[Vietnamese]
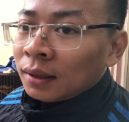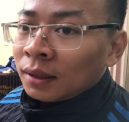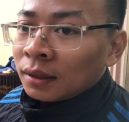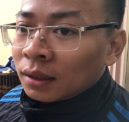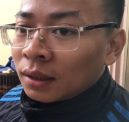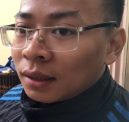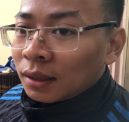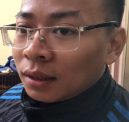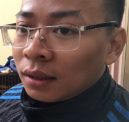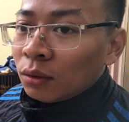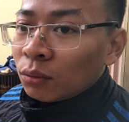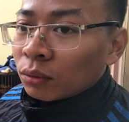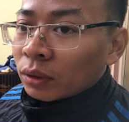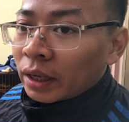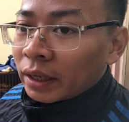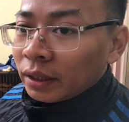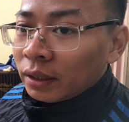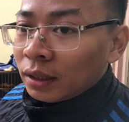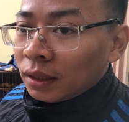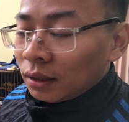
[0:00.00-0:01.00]
Thì lúc
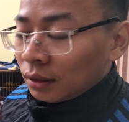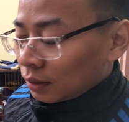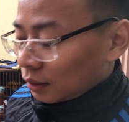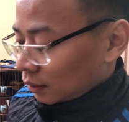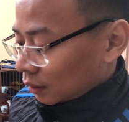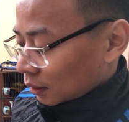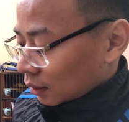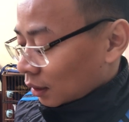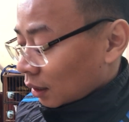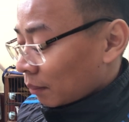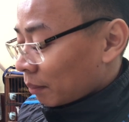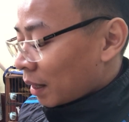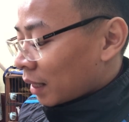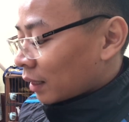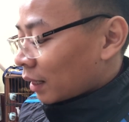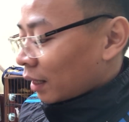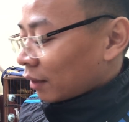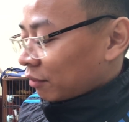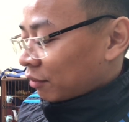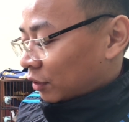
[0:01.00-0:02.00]
đấy nhá, các bác
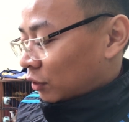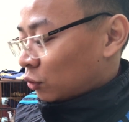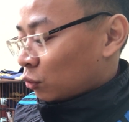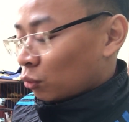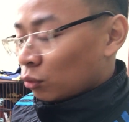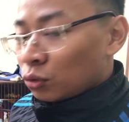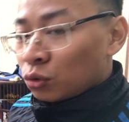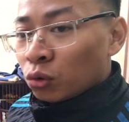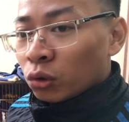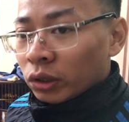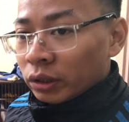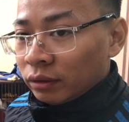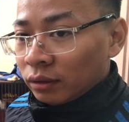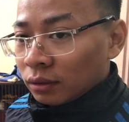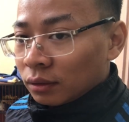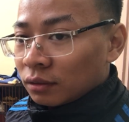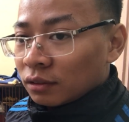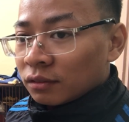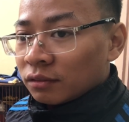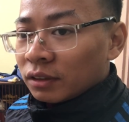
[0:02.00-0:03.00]
lại phải trộn chuối
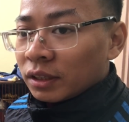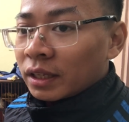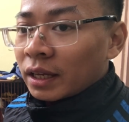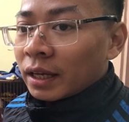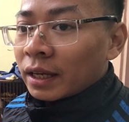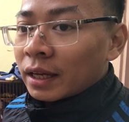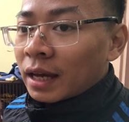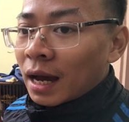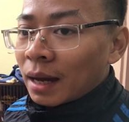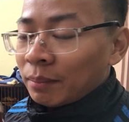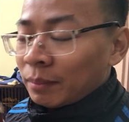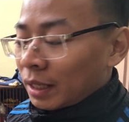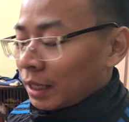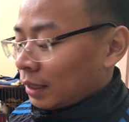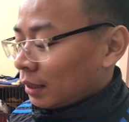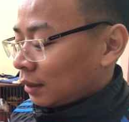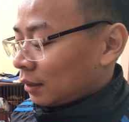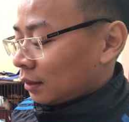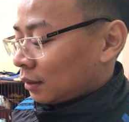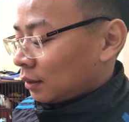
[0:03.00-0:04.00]
với cái cám
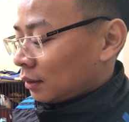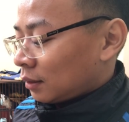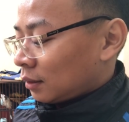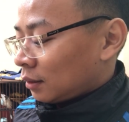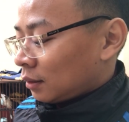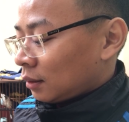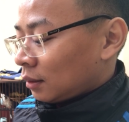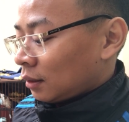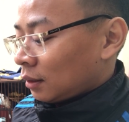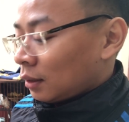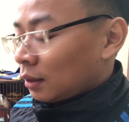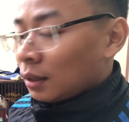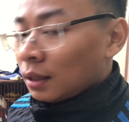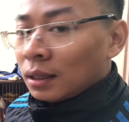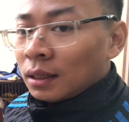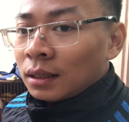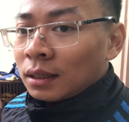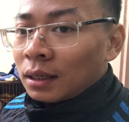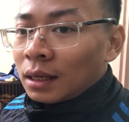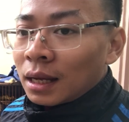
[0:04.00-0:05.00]
này,
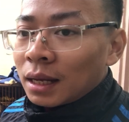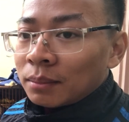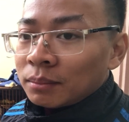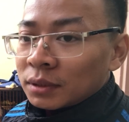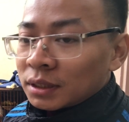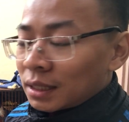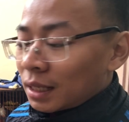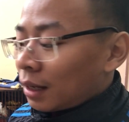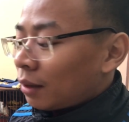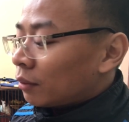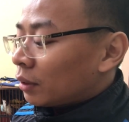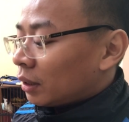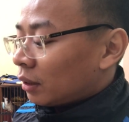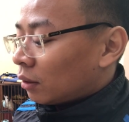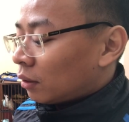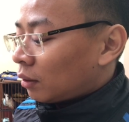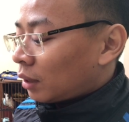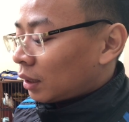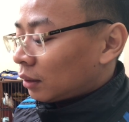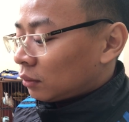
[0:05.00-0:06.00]
làm sao để
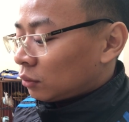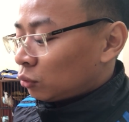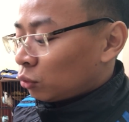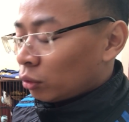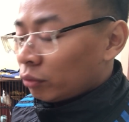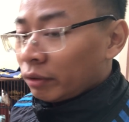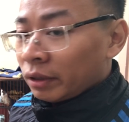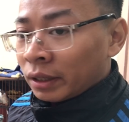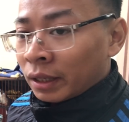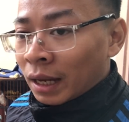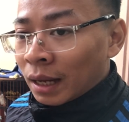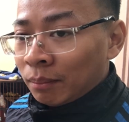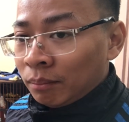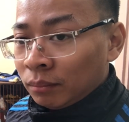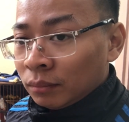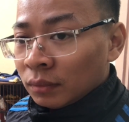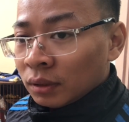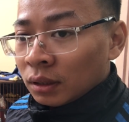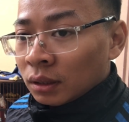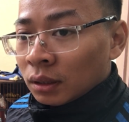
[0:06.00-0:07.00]
nó ăn chuối với cám.
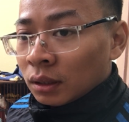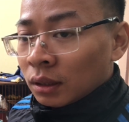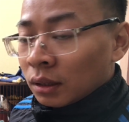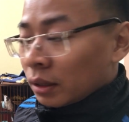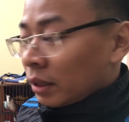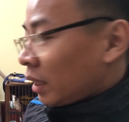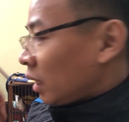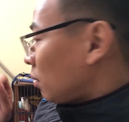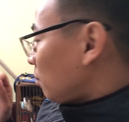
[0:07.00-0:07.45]
Nếu